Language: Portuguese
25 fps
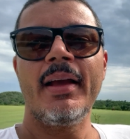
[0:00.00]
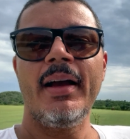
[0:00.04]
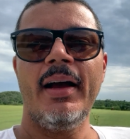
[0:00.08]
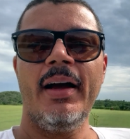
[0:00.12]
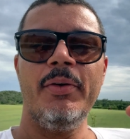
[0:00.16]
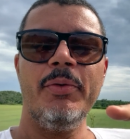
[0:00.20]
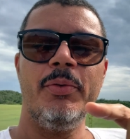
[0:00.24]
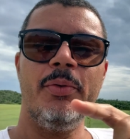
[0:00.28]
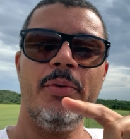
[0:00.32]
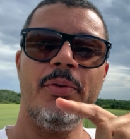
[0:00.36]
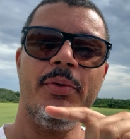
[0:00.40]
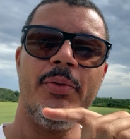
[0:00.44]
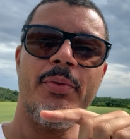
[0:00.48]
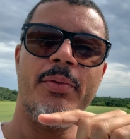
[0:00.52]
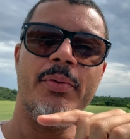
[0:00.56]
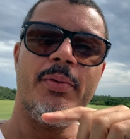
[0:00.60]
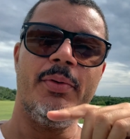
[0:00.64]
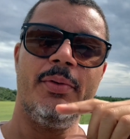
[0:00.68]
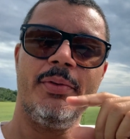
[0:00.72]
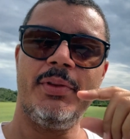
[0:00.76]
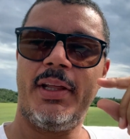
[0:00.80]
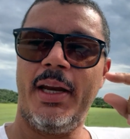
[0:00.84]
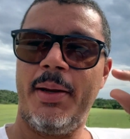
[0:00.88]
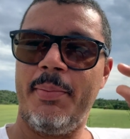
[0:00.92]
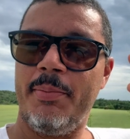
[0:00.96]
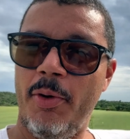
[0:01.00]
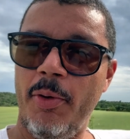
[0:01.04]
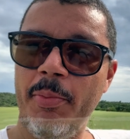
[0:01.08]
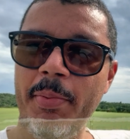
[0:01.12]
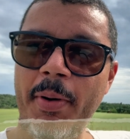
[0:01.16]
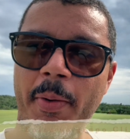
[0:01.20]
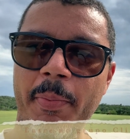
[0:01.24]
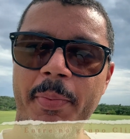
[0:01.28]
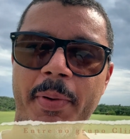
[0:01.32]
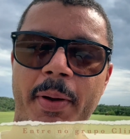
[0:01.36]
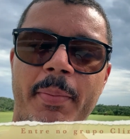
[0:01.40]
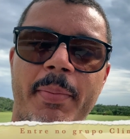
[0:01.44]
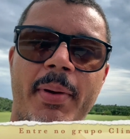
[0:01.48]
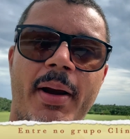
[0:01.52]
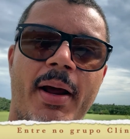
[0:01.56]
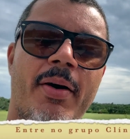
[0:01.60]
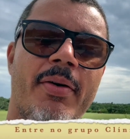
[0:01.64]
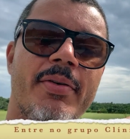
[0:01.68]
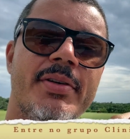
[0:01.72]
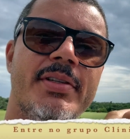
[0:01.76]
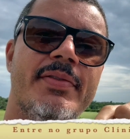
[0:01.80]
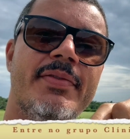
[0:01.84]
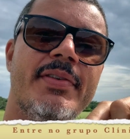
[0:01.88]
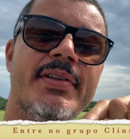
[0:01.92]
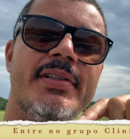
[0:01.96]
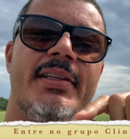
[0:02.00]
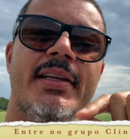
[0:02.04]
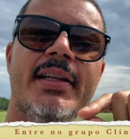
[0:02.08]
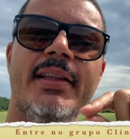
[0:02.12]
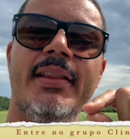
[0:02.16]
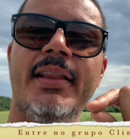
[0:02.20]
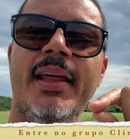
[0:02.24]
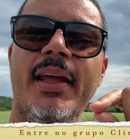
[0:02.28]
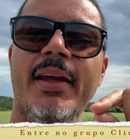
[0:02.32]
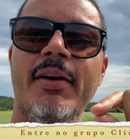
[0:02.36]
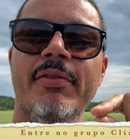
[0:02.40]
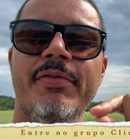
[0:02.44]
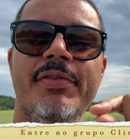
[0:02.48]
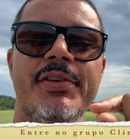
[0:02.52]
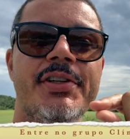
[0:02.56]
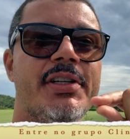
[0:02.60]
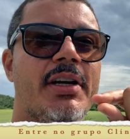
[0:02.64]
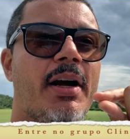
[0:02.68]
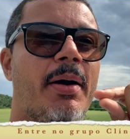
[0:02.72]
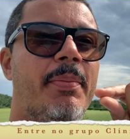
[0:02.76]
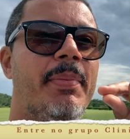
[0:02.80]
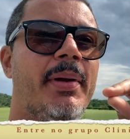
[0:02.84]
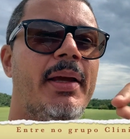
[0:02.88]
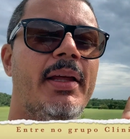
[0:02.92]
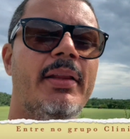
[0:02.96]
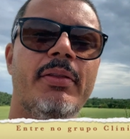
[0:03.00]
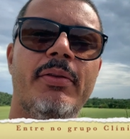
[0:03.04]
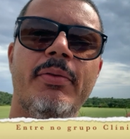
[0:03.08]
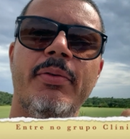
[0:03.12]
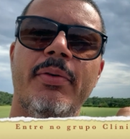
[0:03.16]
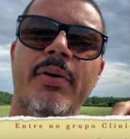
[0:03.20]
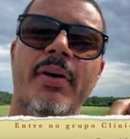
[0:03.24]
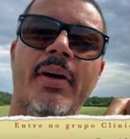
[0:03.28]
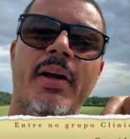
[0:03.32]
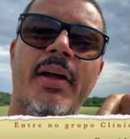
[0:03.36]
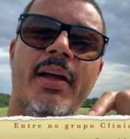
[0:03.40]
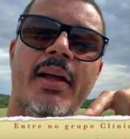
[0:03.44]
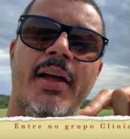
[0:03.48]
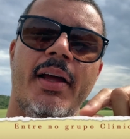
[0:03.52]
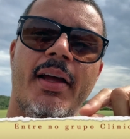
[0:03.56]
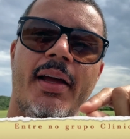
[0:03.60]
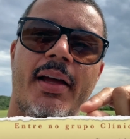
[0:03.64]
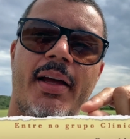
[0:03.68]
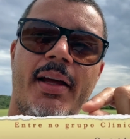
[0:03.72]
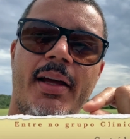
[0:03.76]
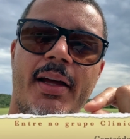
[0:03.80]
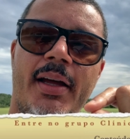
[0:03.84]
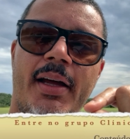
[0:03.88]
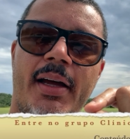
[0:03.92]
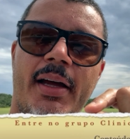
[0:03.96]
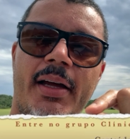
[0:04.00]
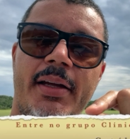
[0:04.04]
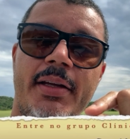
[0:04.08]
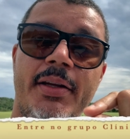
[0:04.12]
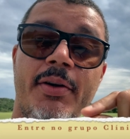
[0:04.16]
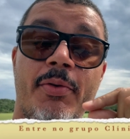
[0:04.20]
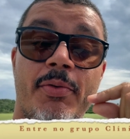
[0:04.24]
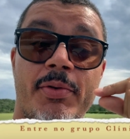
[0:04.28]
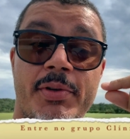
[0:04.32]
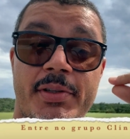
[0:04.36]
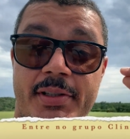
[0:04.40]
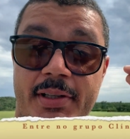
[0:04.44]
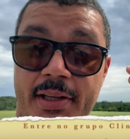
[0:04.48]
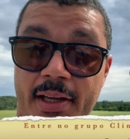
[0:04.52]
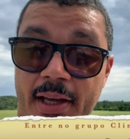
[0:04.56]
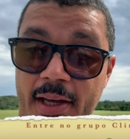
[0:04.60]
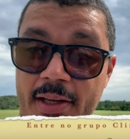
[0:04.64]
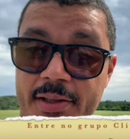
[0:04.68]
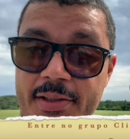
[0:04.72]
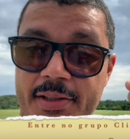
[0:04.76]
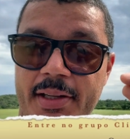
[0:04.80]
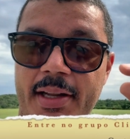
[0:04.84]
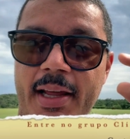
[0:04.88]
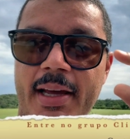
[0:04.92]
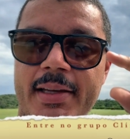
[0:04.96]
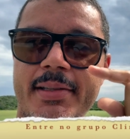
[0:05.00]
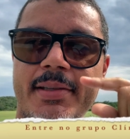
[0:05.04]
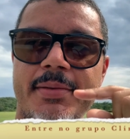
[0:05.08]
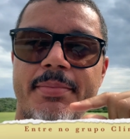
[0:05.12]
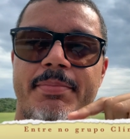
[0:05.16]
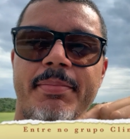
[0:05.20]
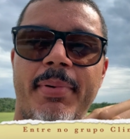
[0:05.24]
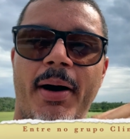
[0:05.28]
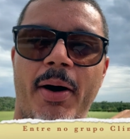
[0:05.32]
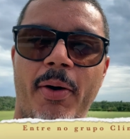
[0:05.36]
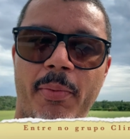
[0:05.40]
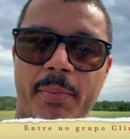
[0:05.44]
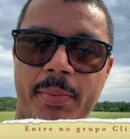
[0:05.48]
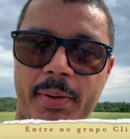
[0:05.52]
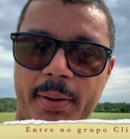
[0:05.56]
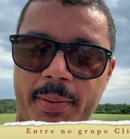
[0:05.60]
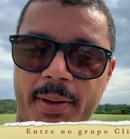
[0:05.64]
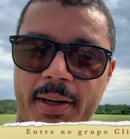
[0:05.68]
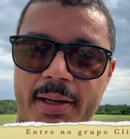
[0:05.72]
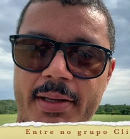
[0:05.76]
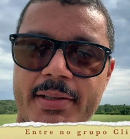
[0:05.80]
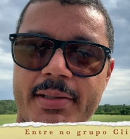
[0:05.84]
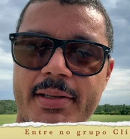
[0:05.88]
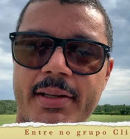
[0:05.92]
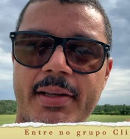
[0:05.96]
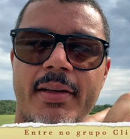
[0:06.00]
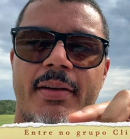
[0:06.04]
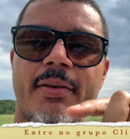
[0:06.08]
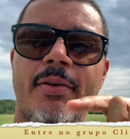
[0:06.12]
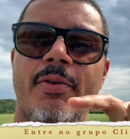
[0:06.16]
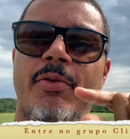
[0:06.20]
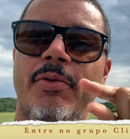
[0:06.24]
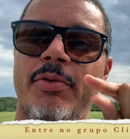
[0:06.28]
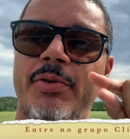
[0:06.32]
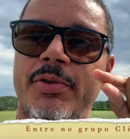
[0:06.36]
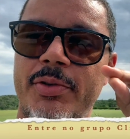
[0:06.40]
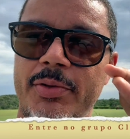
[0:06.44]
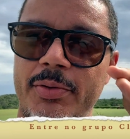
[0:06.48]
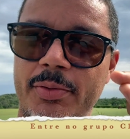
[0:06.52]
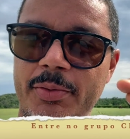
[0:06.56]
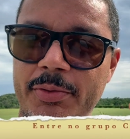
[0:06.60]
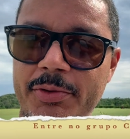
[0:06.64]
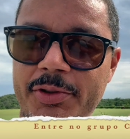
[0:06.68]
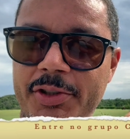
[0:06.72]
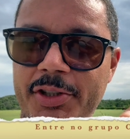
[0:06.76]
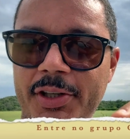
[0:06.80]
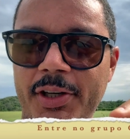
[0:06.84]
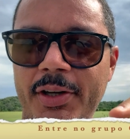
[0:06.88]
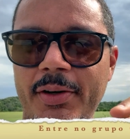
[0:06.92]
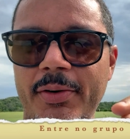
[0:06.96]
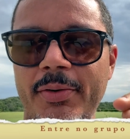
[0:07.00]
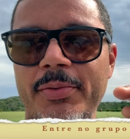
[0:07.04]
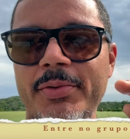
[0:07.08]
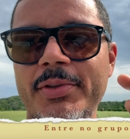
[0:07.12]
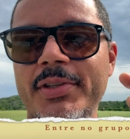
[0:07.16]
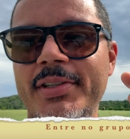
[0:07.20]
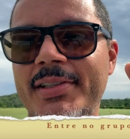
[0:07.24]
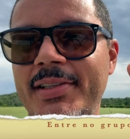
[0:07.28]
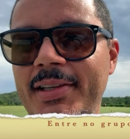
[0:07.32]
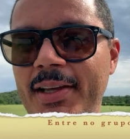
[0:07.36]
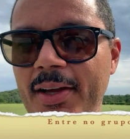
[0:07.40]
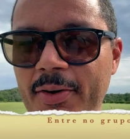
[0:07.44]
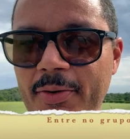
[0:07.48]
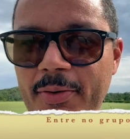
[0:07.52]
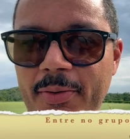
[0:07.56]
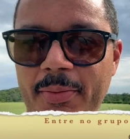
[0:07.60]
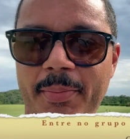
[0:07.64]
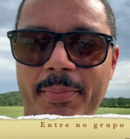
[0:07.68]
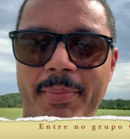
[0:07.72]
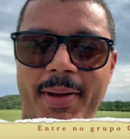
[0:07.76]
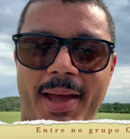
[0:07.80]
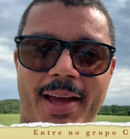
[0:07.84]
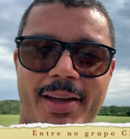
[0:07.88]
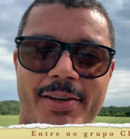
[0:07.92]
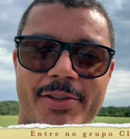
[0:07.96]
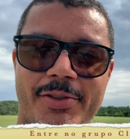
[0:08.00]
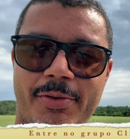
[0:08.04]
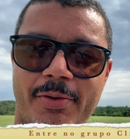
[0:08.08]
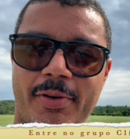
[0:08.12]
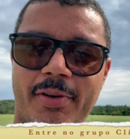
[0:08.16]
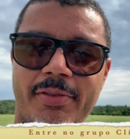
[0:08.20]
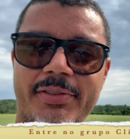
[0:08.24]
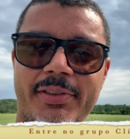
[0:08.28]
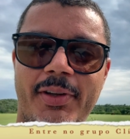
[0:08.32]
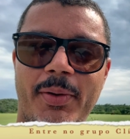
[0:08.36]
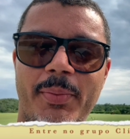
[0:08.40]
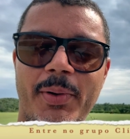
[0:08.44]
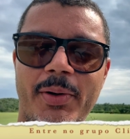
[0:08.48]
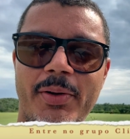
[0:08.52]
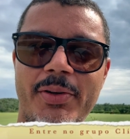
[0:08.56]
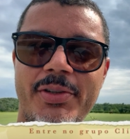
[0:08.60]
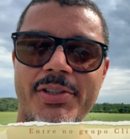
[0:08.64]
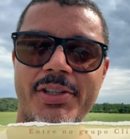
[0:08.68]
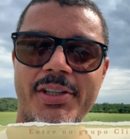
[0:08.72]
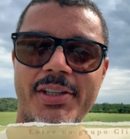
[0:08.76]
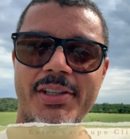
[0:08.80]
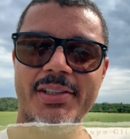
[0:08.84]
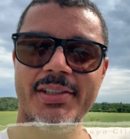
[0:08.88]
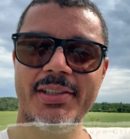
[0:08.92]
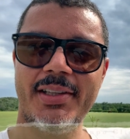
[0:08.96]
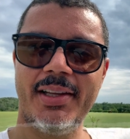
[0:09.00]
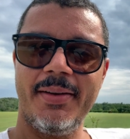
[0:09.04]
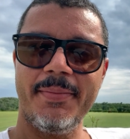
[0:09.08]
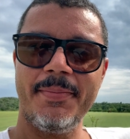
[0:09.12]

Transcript: o tremor palpebral, se você tem o fechamento ah, inconsciente das pálpebras, consulte o seu médico oftalmologista.